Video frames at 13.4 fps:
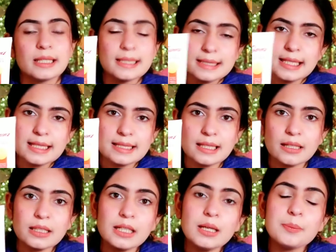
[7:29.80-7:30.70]
इसलिए इस
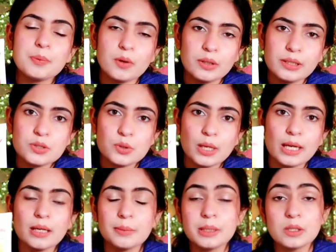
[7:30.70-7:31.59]
तरह का प्रोडक्ट जो
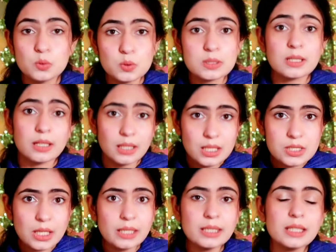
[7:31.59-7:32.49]
है हमें यूज़ करना
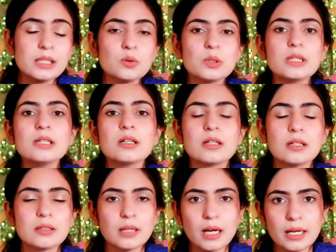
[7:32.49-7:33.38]
चाहिए क्योंकि
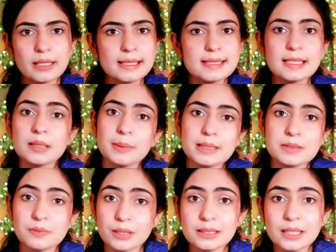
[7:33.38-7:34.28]
हर किसी के
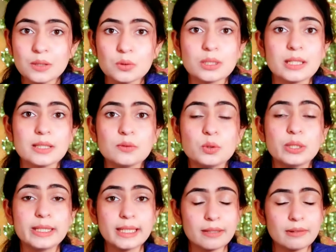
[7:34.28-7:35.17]
पास वक्त नहीं होता कि वो
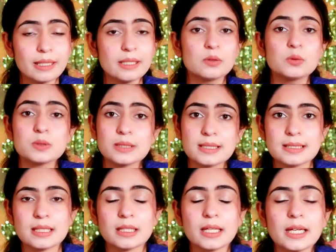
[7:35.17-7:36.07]
डी यूज़ कर
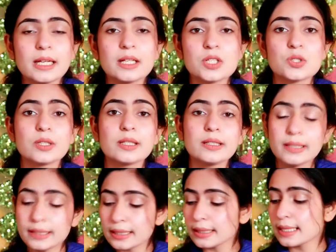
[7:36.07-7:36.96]
सके किचन
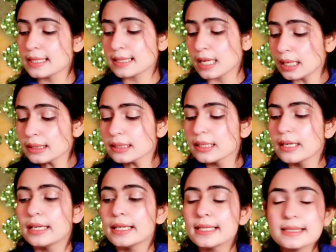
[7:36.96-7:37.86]
इंग्रेडिएंट के साथ
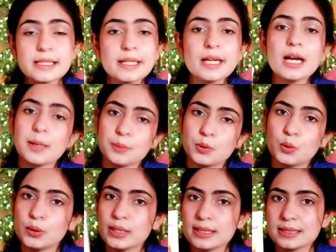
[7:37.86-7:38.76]
इसलिए
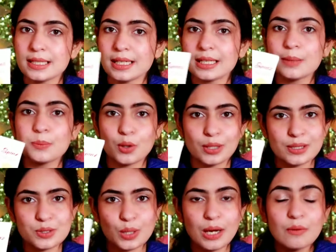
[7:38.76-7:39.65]
आपको इस तरह का
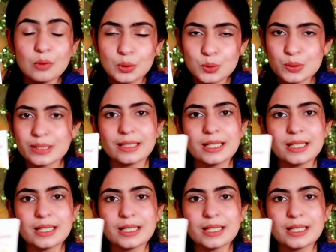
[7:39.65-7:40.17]
प्रोडक्ट जो है वो यूज़